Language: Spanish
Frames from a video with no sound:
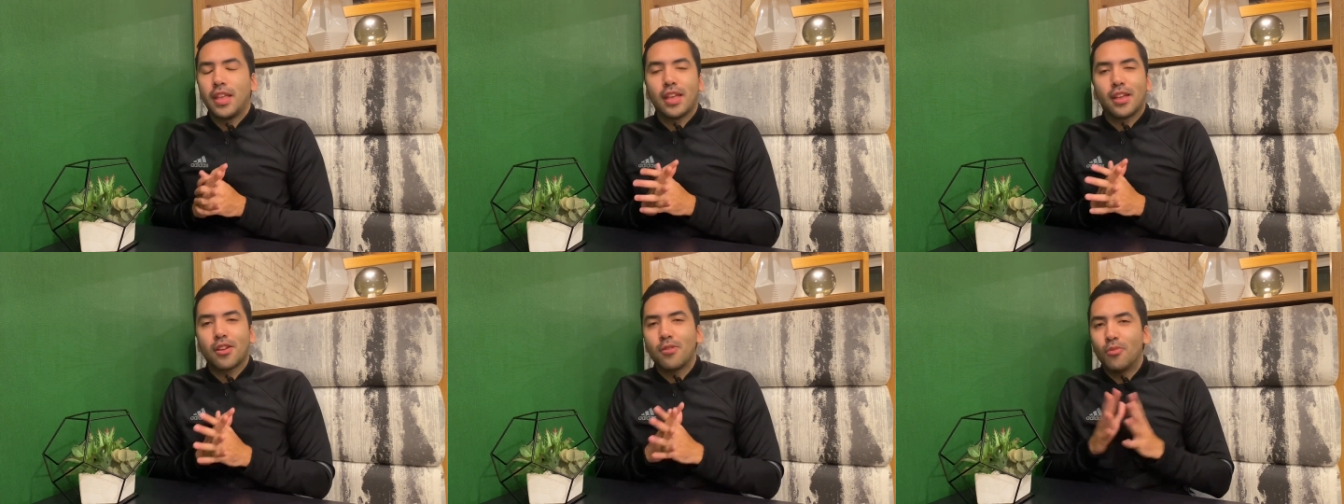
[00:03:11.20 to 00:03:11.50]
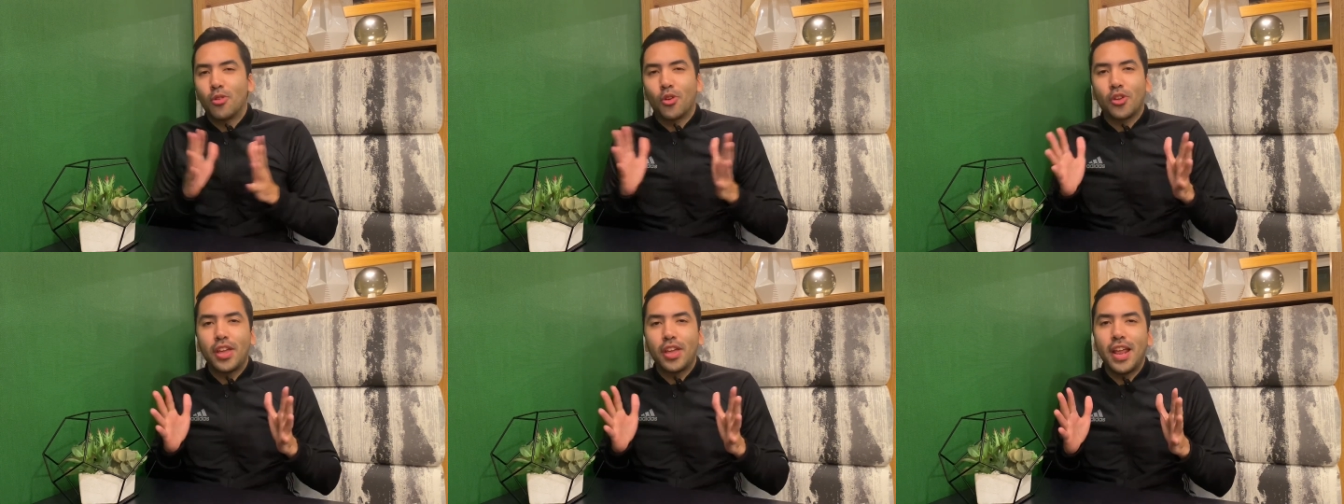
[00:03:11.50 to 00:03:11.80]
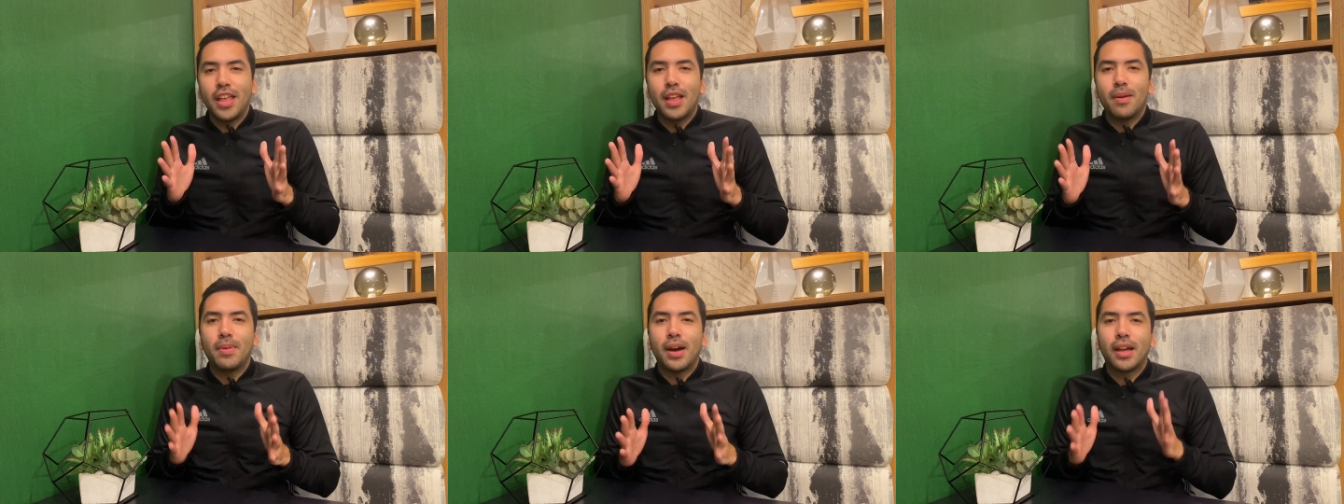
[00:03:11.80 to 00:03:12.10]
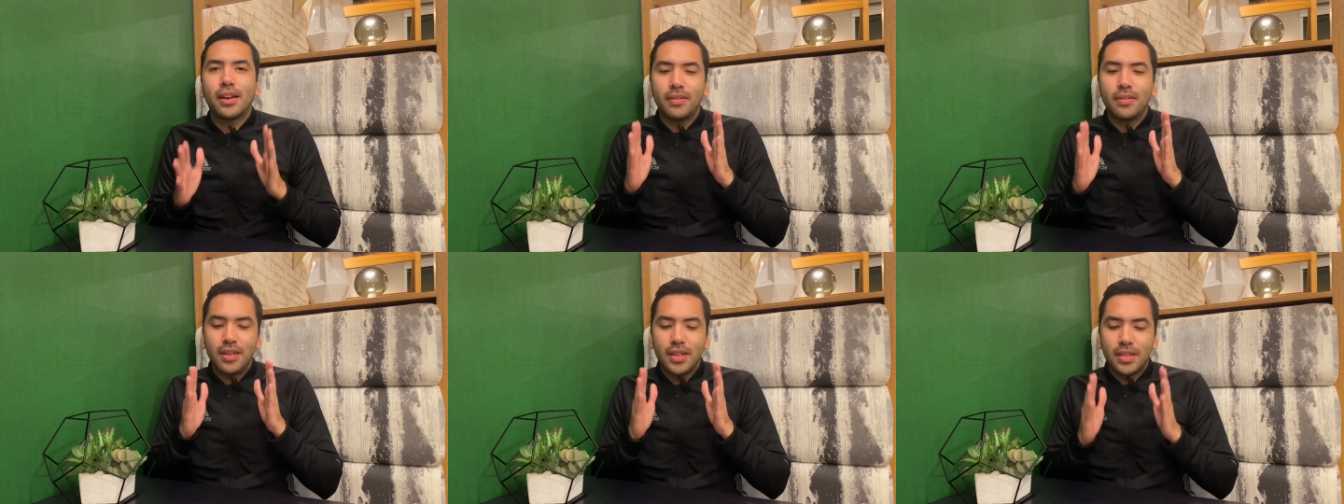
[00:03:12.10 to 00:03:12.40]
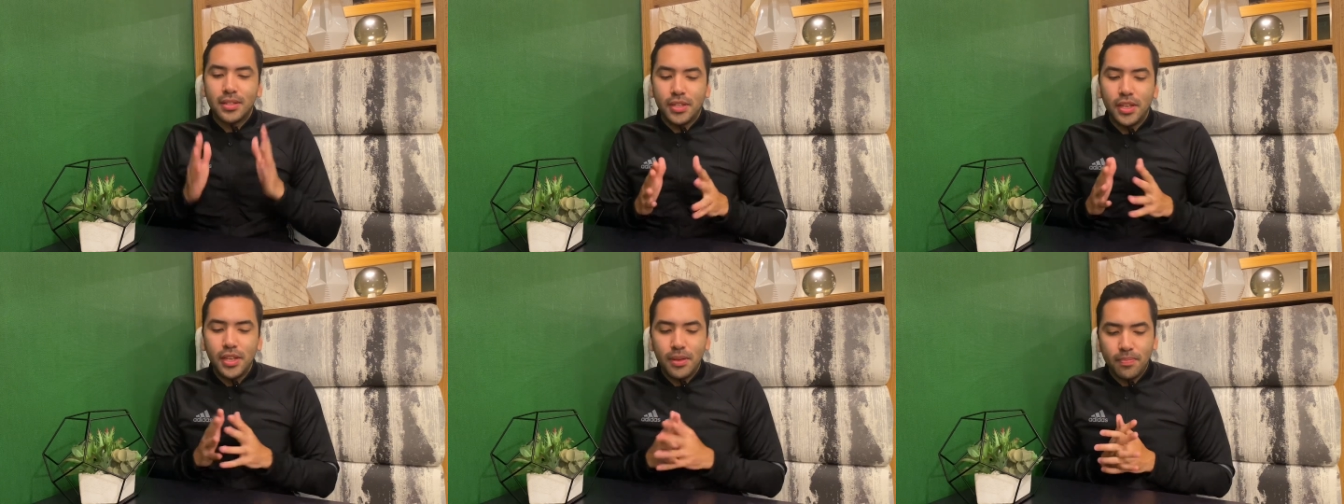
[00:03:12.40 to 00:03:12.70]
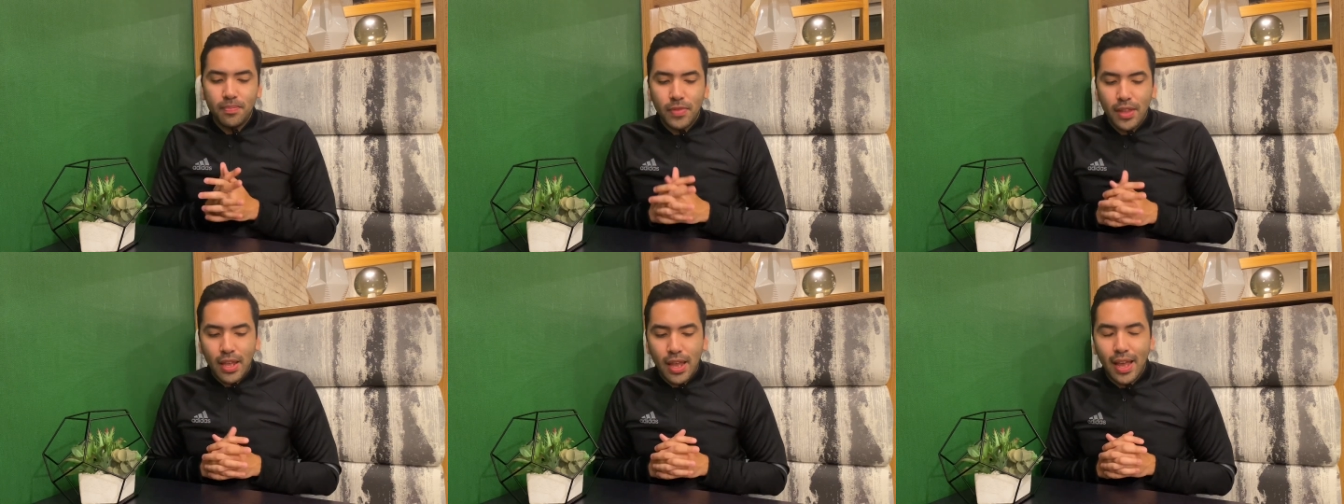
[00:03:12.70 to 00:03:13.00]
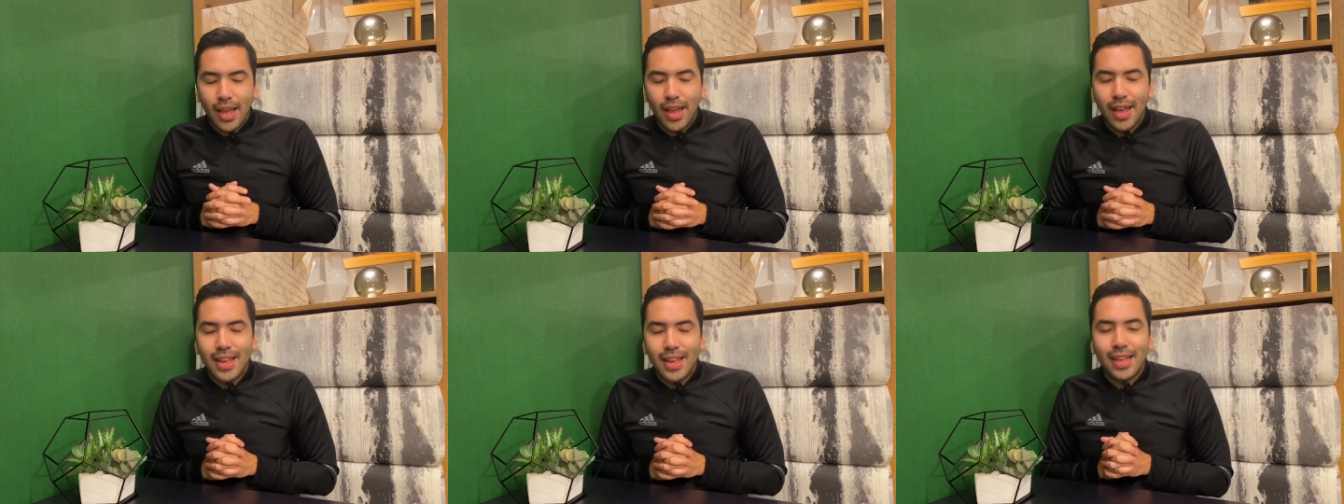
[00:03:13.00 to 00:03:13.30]
eh, como lo quieras llamar, sí,
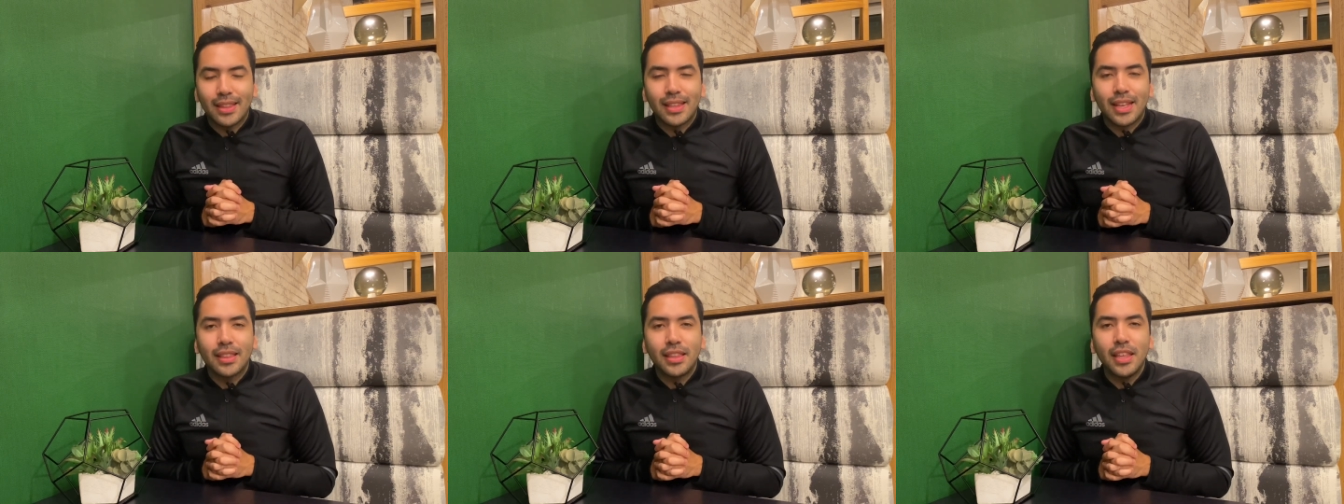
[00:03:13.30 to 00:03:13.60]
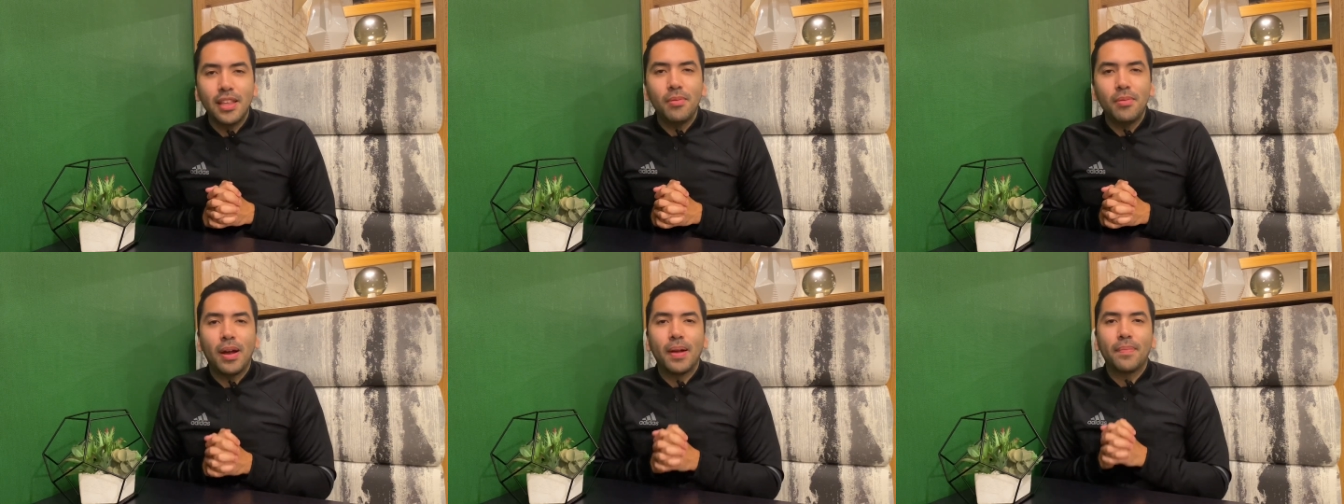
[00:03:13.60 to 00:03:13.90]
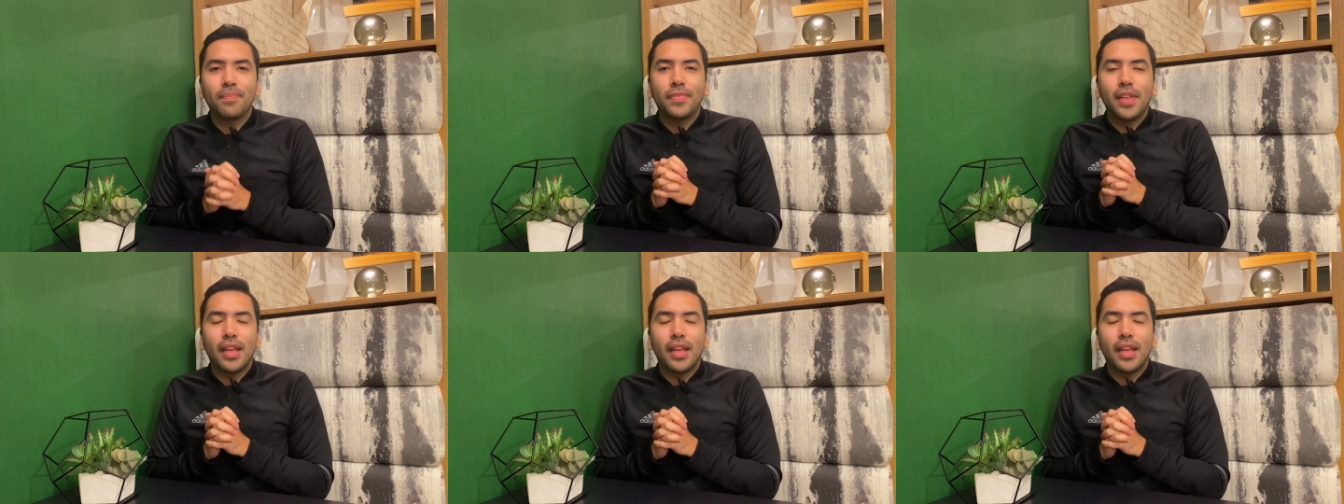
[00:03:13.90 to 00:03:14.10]
eh, ya está activa,